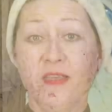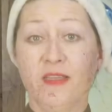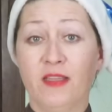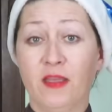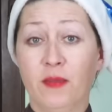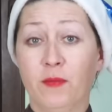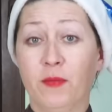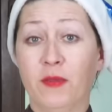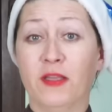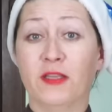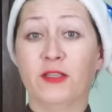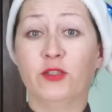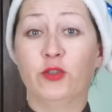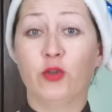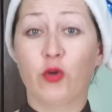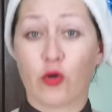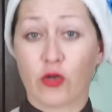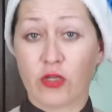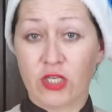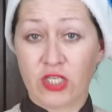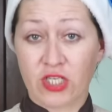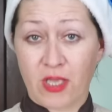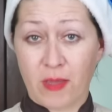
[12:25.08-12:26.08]
Теперь
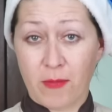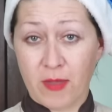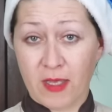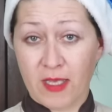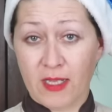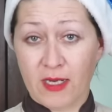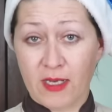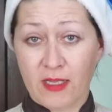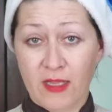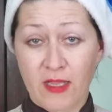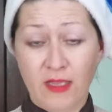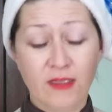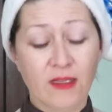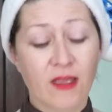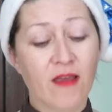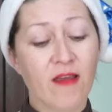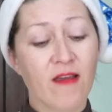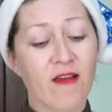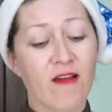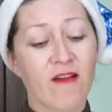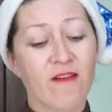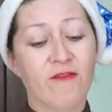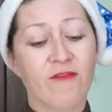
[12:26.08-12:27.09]
зернышками
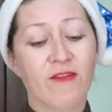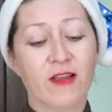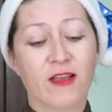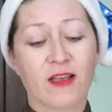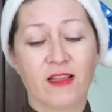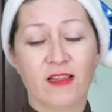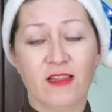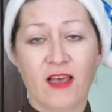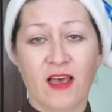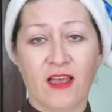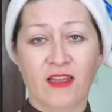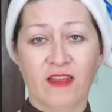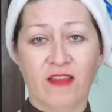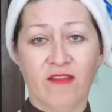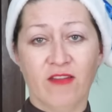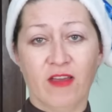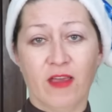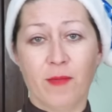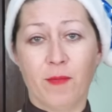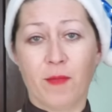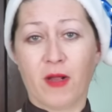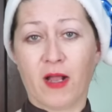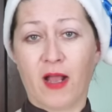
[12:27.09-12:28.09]
граната
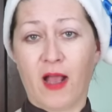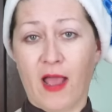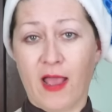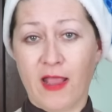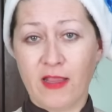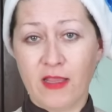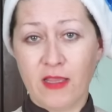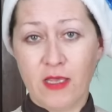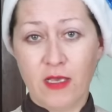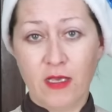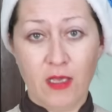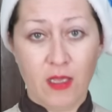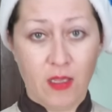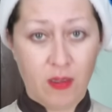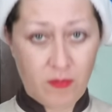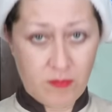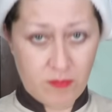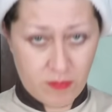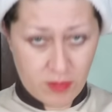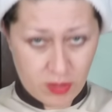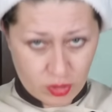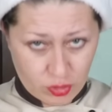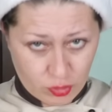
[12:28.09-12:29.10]
выкладываем кантик
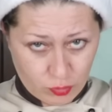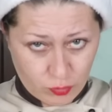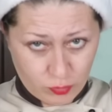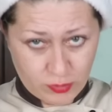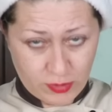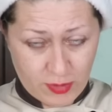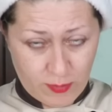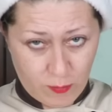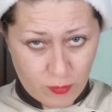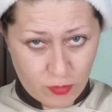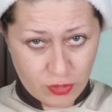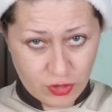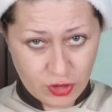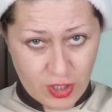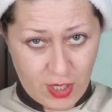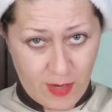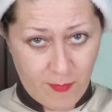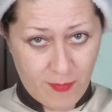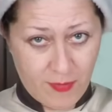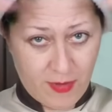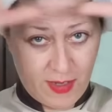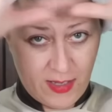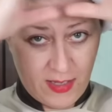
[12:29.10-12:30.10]
между самой
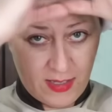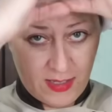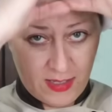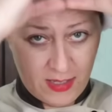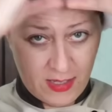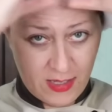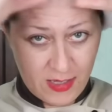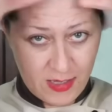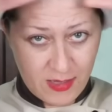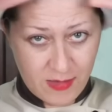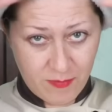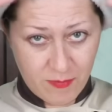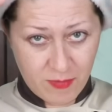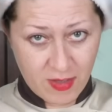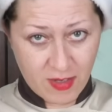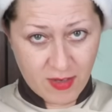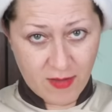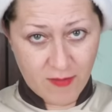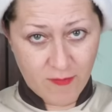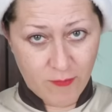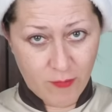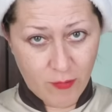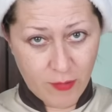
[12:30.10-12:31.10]
шапкой и
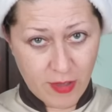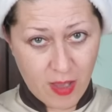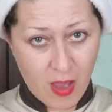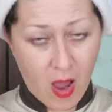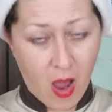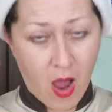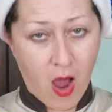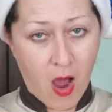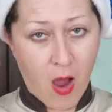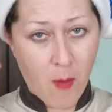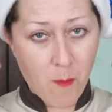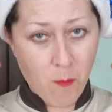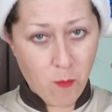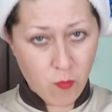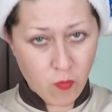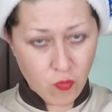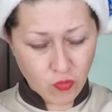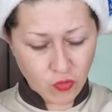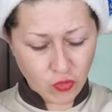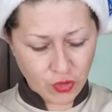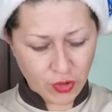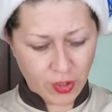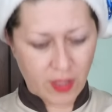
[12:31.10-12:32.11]
меховой
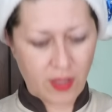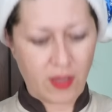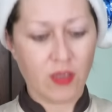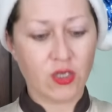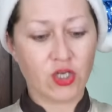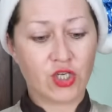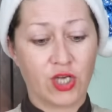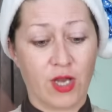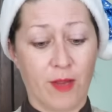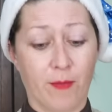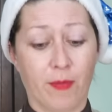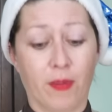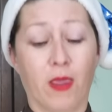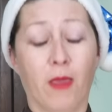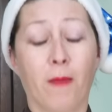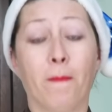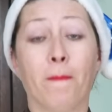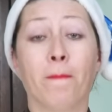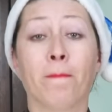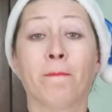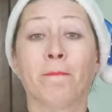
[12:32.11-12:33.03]
опушкой шапки.